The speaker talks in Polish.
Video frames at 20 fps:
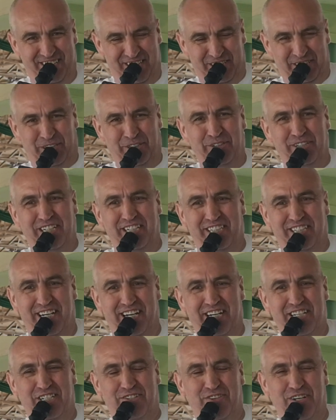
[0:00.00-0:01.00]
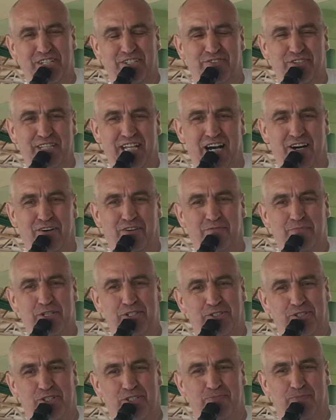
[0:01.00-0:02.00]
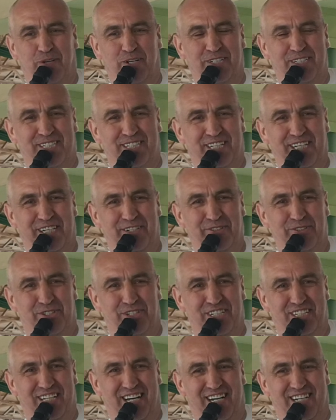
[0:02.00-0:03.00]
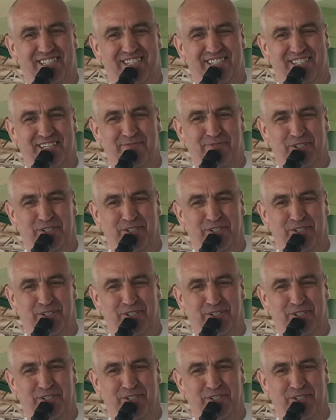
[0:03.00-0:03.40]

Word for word: Drugi dzień ćwierćfinałów Mistrzostw Polski U13.